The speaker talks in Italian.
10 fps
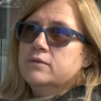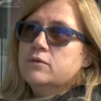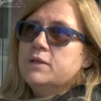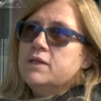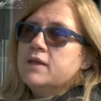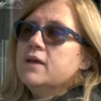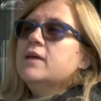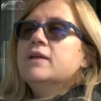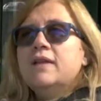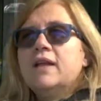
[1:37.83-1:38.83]
come dire,
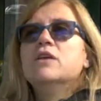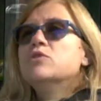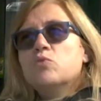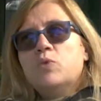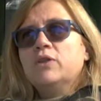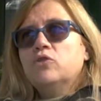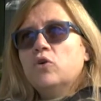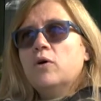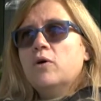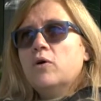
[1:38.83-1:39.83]
dargli
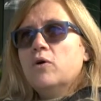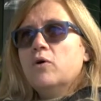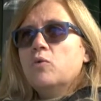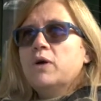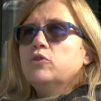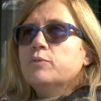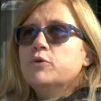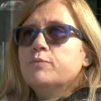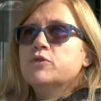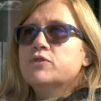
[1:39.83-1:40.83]
quanto, quanto
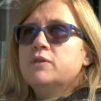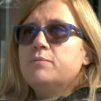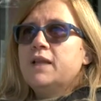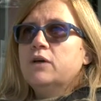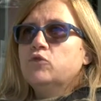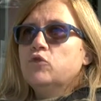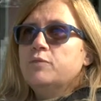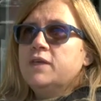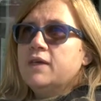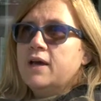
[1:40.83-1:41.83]
più possibile
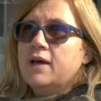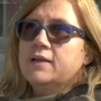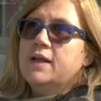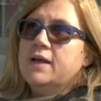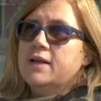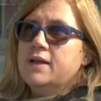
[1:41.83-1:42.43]
autonomia nella